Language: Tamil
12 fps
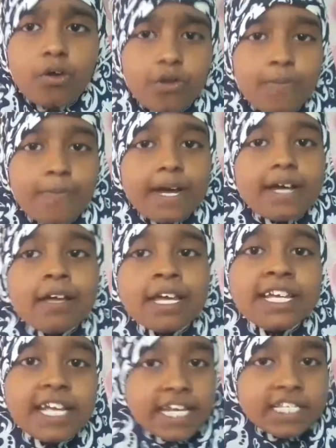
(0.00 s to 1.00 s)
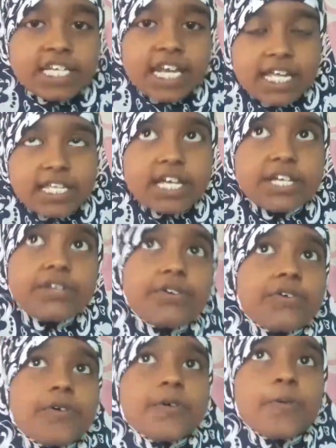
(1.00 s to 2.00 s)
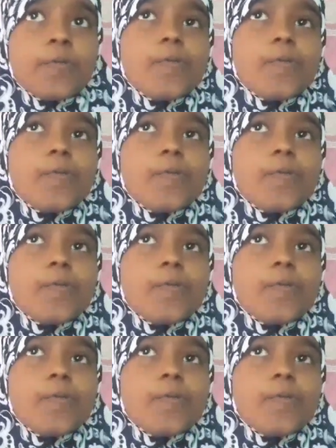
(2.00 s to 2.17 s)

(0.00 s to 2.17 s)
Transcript: ரொம்ப இடைஞ்சலாக தான் இருக்கும்